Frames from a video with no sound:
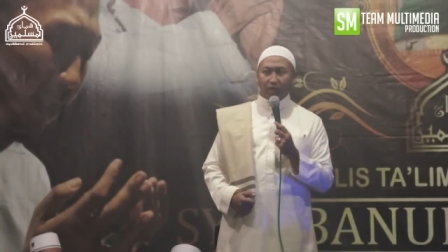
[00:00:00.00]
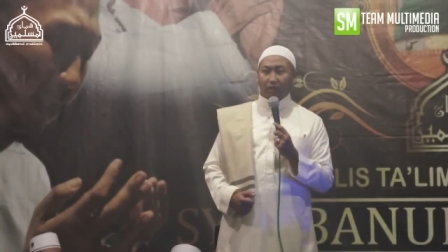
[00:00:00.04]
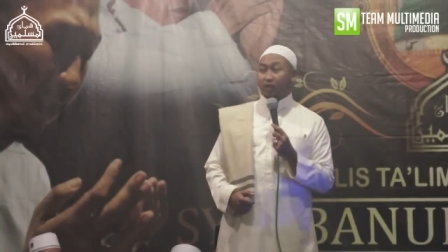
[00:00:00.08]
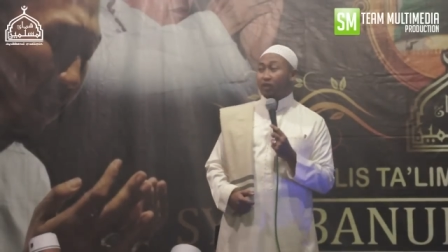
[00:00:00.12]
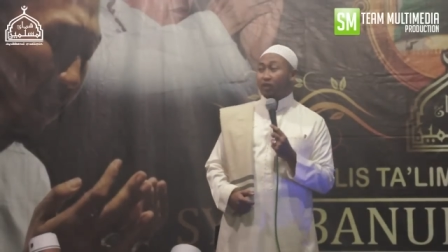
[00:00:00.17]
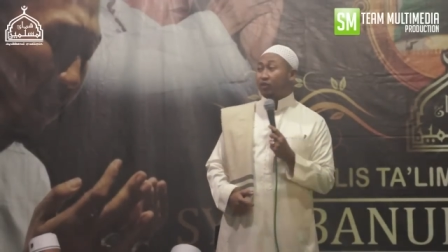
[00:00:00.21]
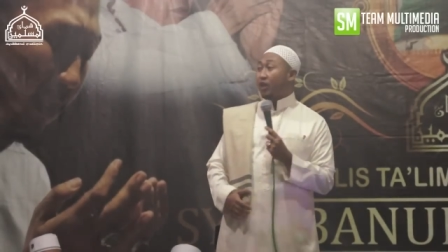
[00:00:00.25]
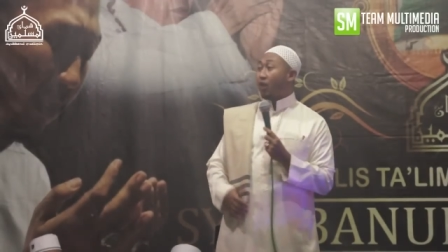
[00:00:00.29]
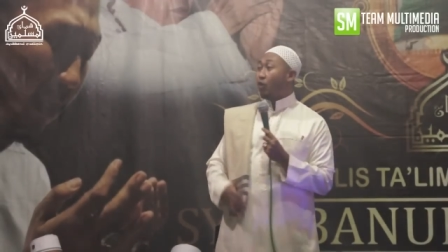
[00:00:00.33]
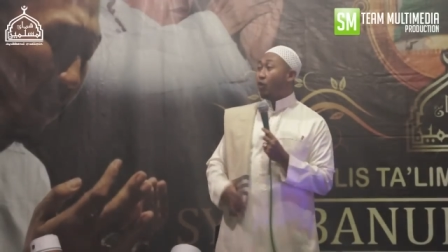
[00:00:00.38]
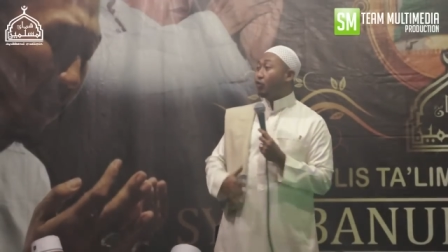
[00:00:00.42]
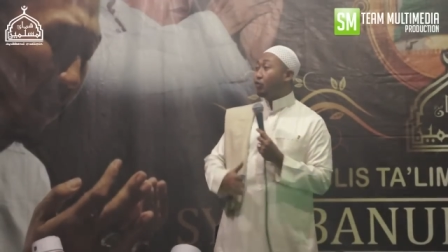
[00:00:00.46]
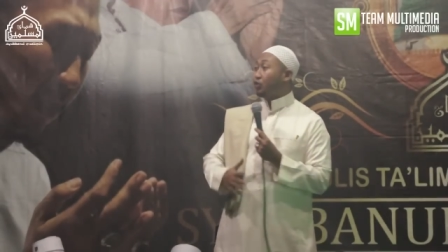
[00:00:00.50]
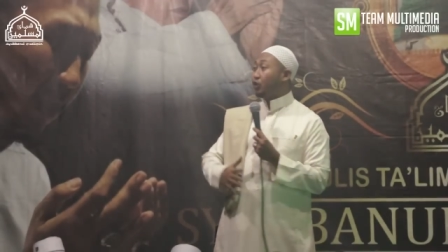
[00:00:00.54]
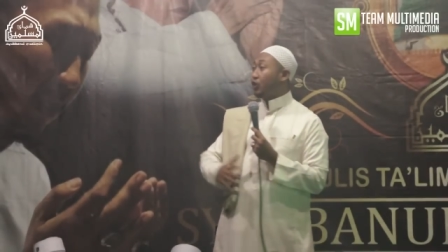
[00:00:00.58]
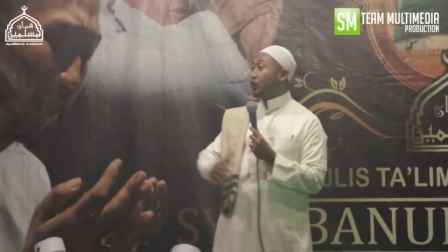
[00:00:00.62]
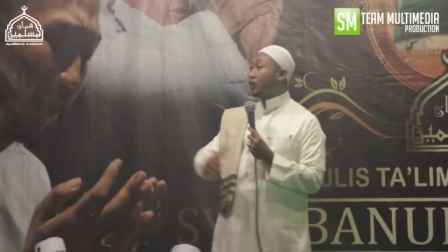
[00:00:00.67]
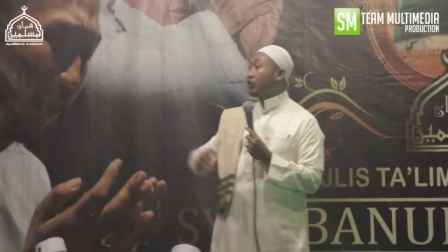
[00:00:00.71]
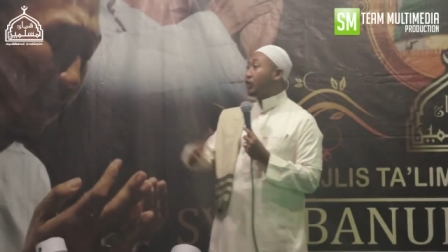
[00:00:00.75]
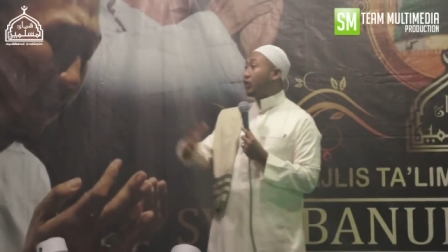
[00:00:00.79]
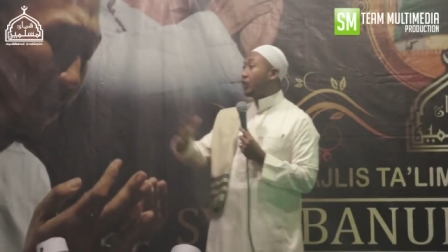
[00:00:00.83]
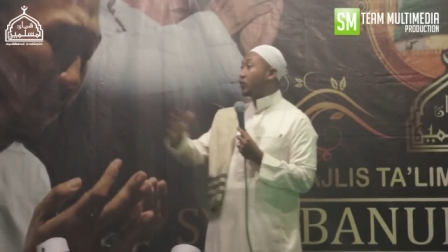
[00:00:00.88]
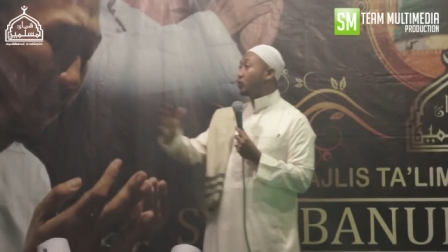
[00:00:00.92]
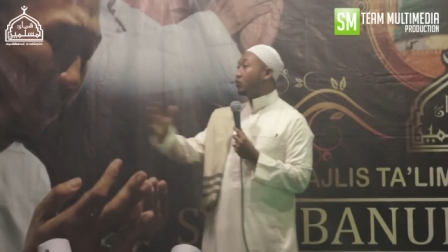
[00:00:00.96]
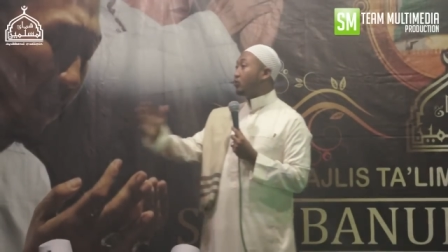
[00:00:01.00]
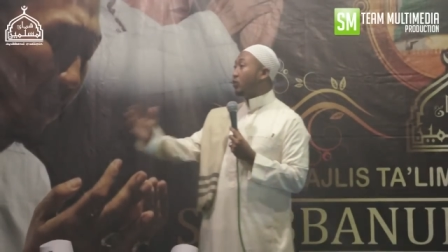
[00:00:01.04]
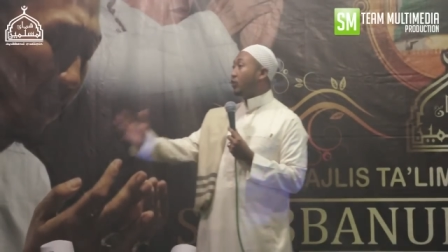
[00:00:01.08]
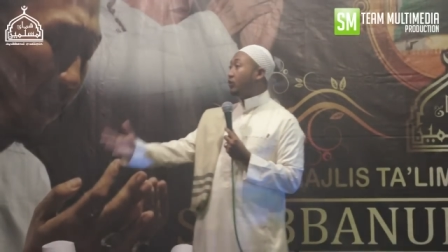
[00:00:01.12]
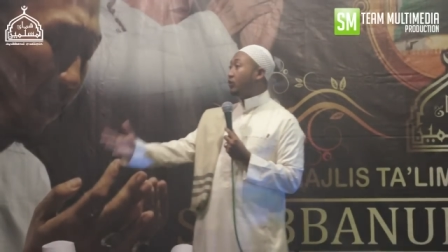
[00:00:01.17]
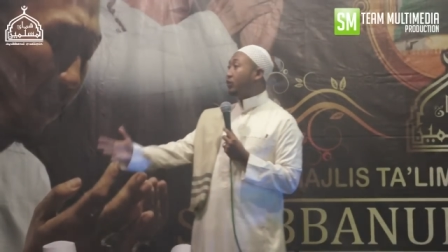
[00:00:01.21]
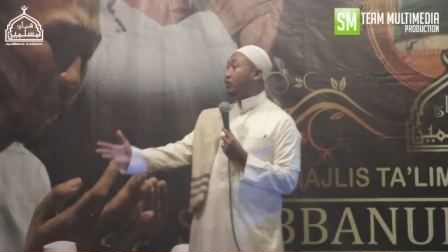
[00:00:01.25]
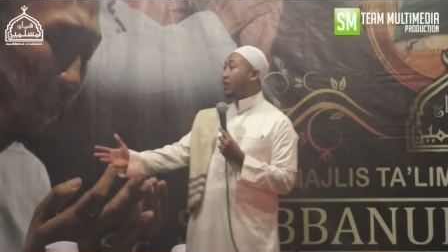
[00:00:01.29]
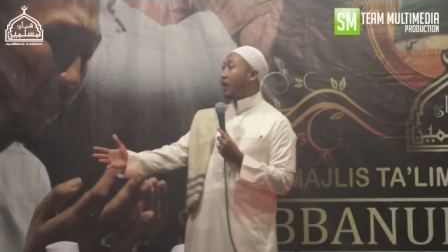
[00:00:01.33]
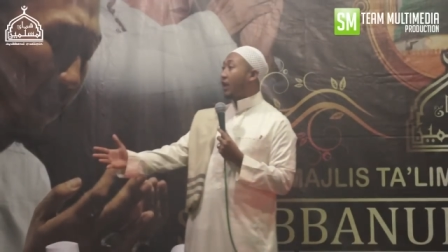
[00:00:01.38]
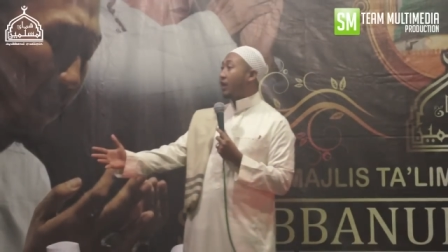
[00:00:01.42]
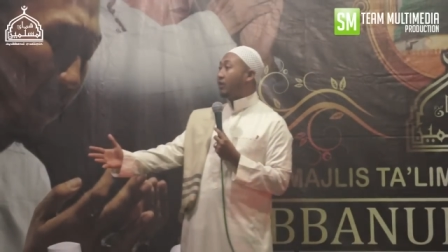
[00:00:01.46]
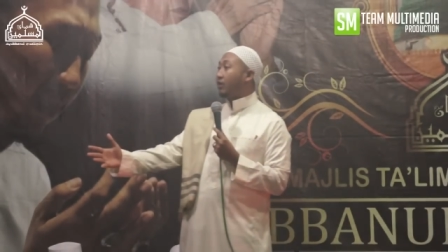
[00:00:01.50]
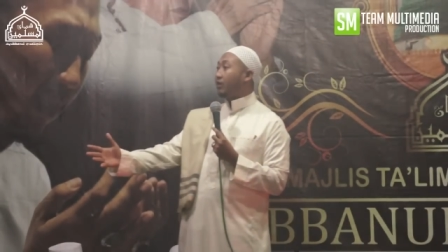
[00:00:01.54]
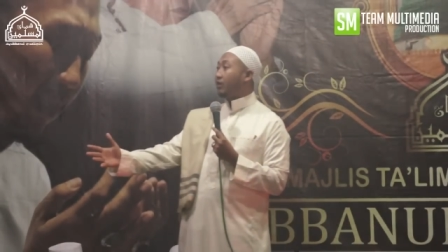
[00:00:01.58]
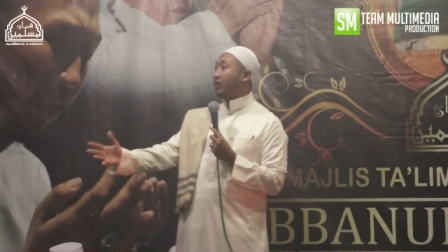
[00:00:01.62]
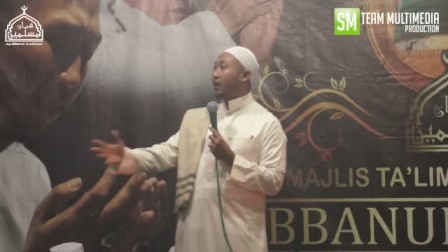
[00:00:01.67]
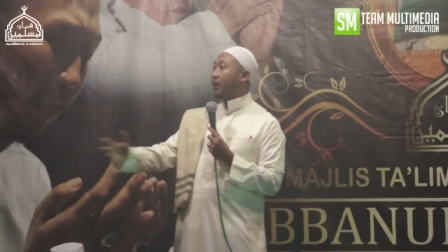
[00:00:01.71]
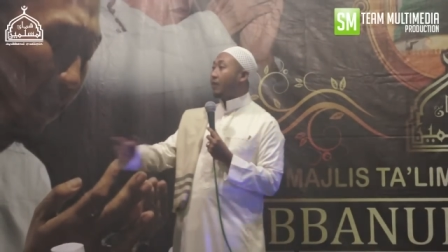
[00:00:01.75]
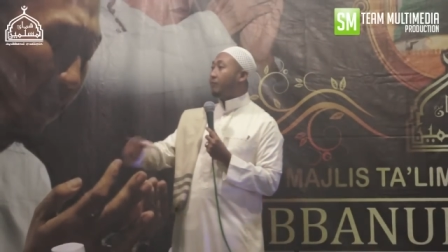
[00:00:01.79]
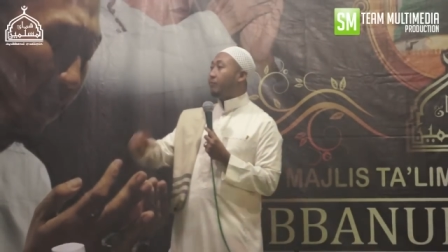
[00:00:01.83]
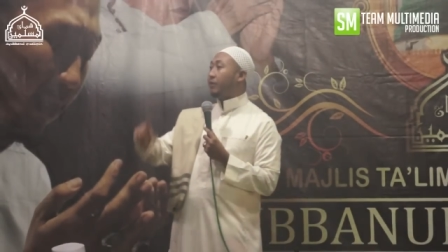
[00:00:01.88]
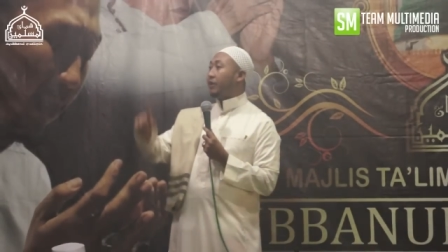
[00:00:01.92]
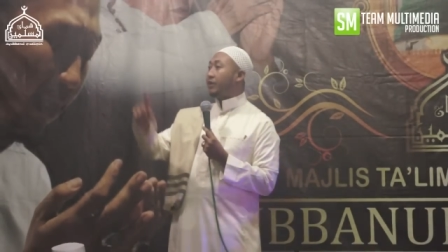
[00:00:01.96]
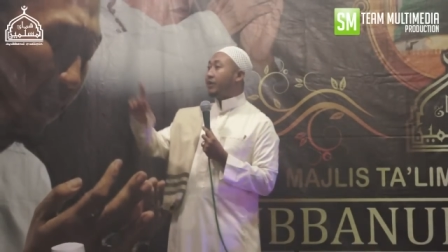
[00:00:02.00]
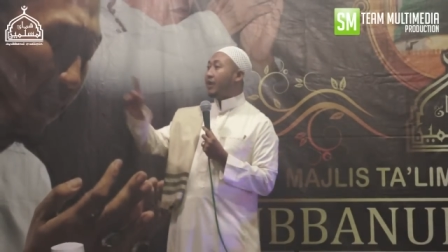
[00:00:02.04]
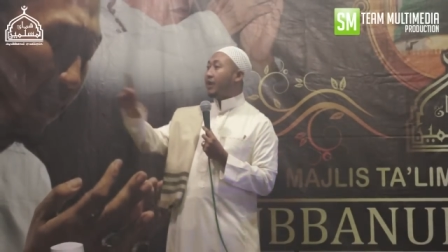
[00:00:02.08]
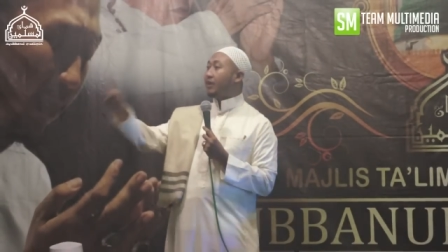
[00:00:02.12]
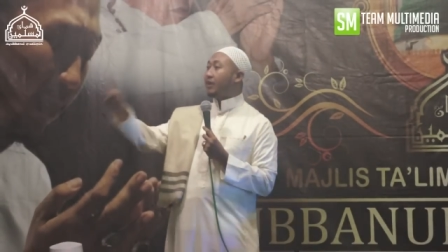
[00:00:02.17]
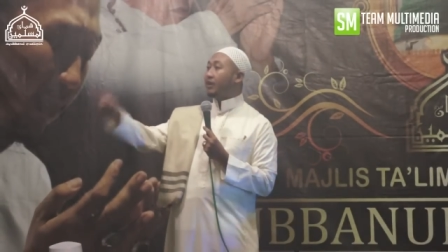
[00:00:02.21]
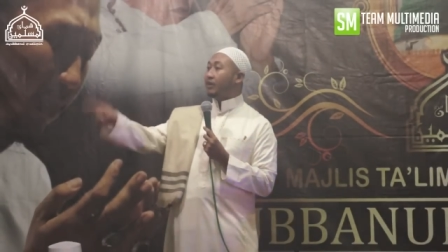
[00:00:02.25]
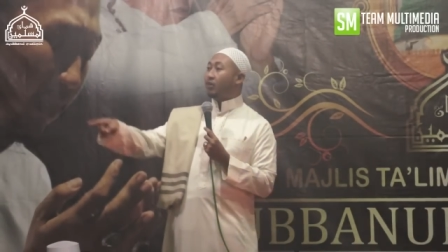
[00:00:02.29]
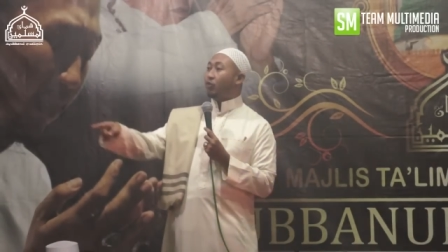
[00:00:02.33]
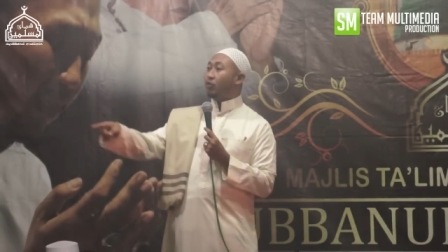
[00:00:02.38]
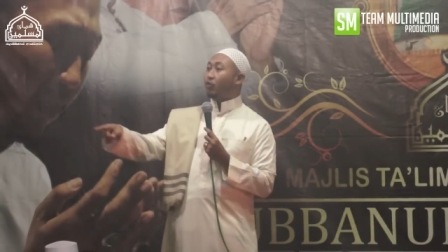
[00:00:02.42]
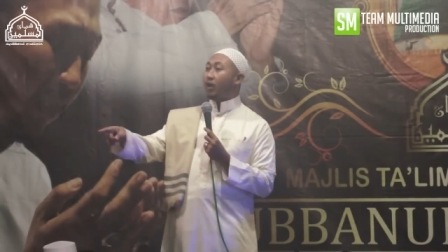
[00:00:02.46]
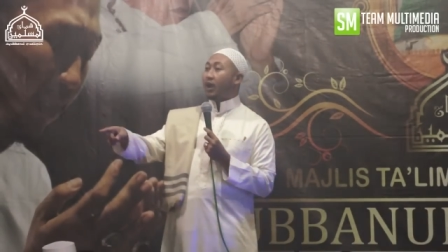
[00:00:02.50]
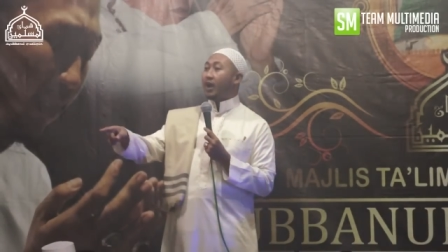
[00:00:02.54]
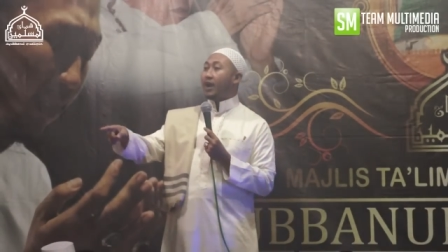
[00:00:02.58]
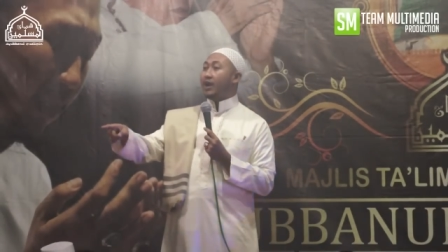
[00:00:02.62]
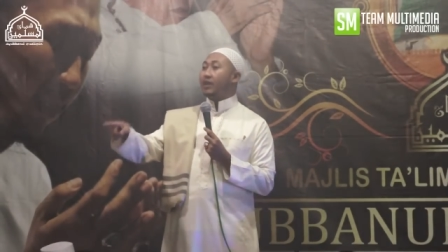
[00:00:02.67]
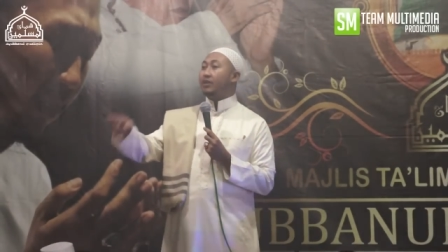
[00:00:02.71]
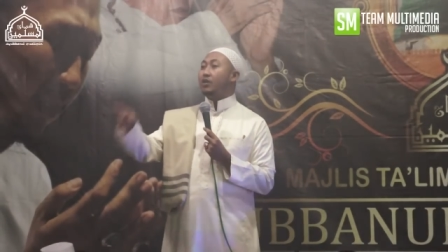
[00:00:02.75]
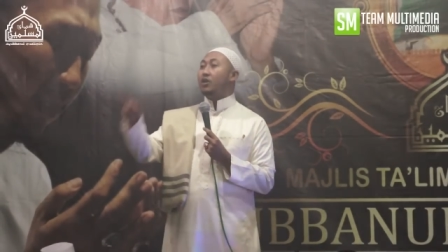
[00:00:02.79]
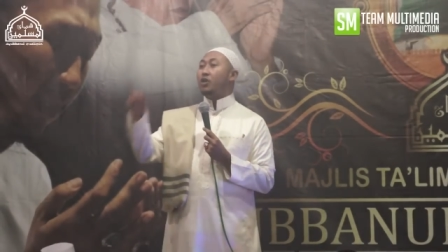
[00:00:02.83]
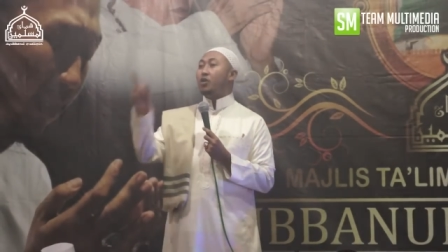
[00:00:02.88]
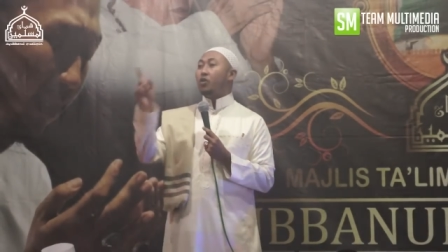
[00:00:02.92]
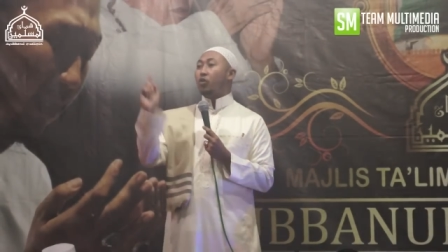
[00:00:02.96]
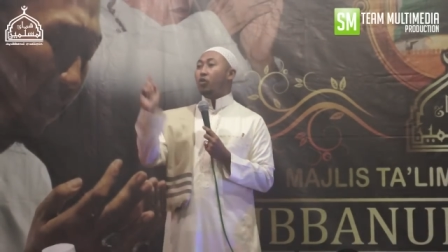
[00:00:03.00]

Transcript: kita audit neng eswar warga tak kekal padahal neng Quran